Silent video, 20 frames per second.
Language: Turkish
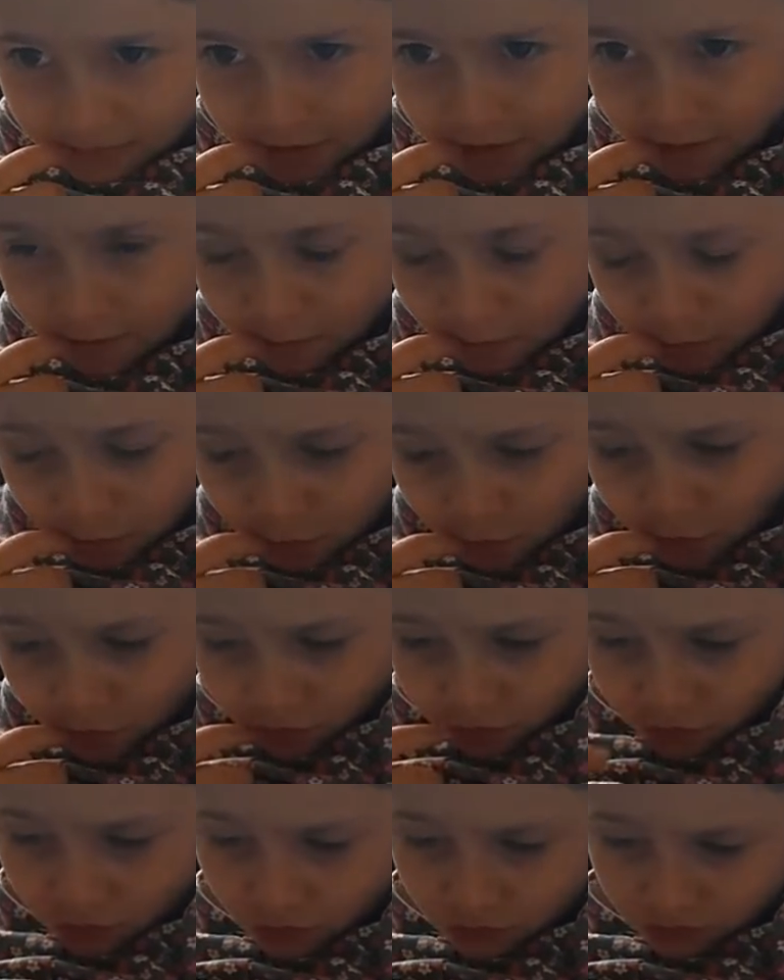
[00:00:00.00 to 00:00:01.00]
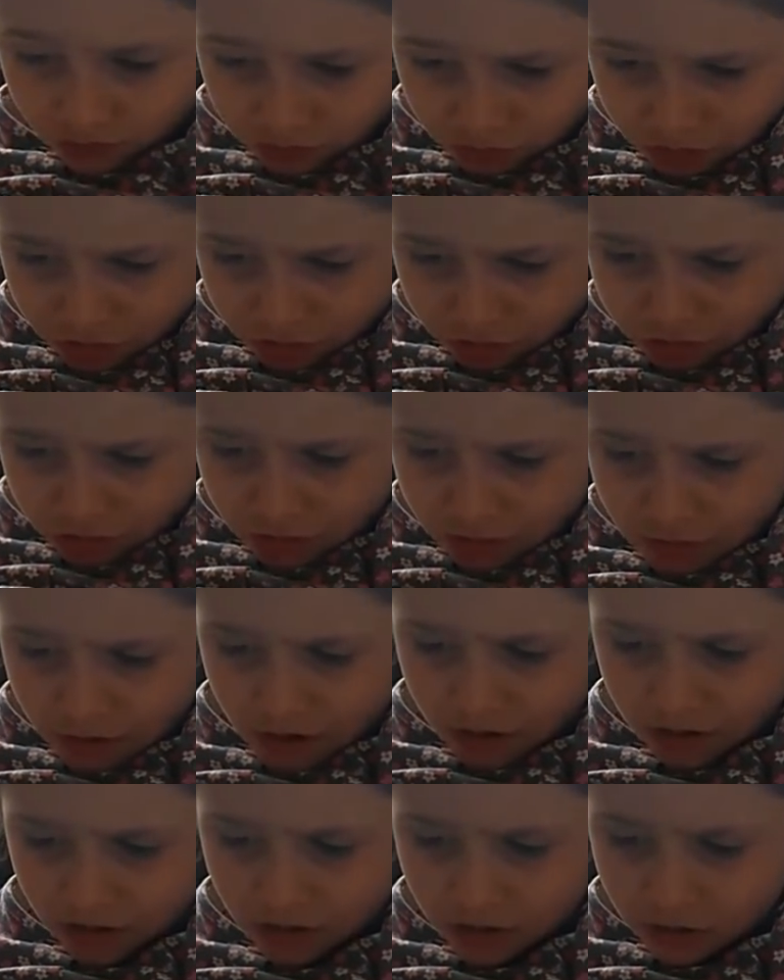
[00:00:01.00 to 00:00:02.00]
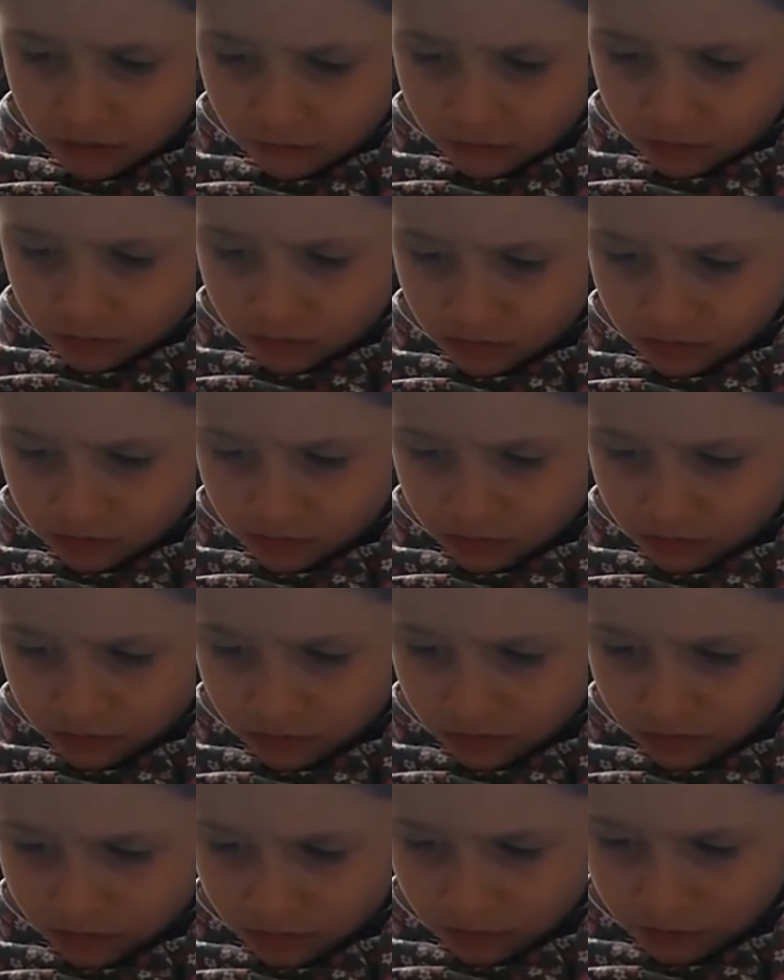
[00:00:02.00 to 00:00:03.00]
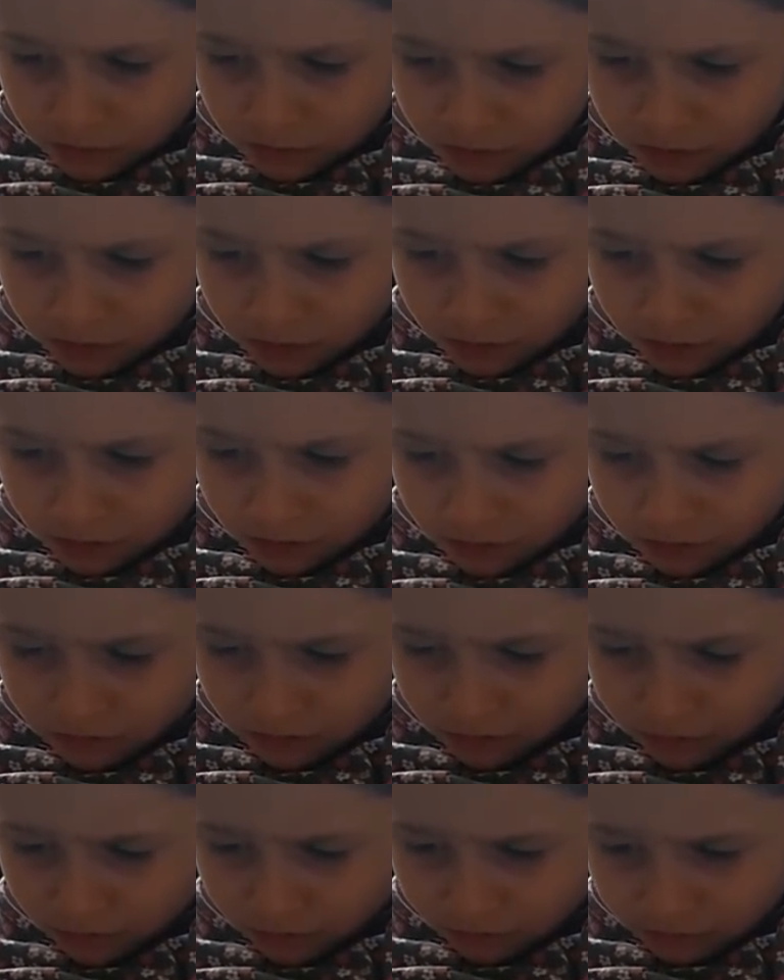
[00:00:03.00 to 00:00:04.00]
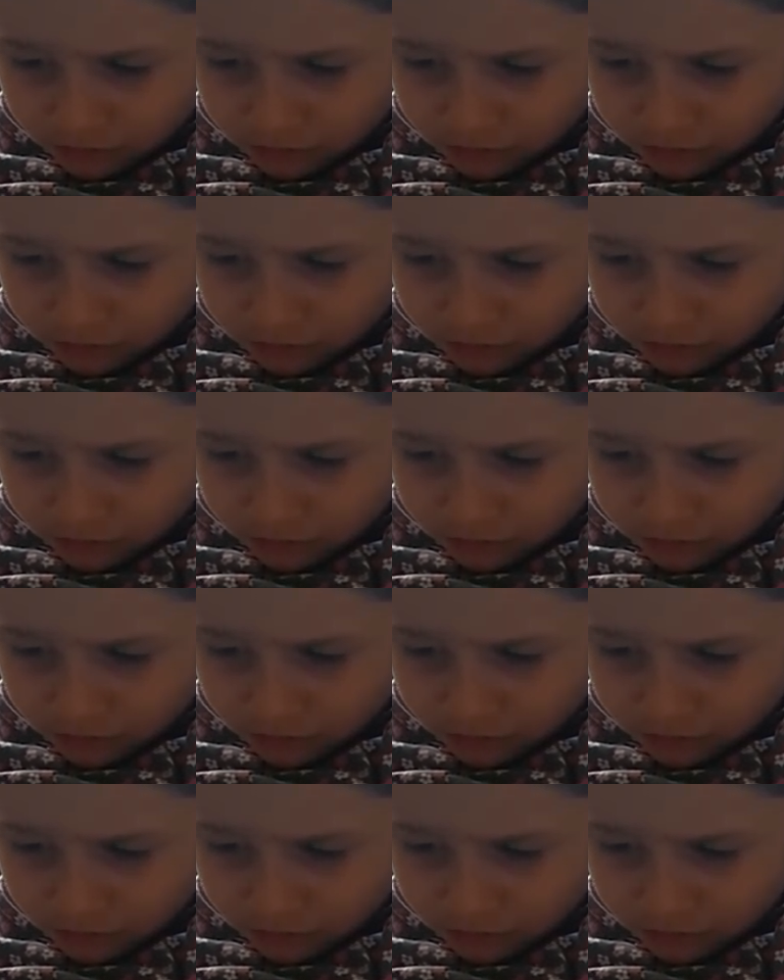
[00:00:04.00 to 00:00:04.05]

Ama doktor deyince bak bir dikişte bitiririm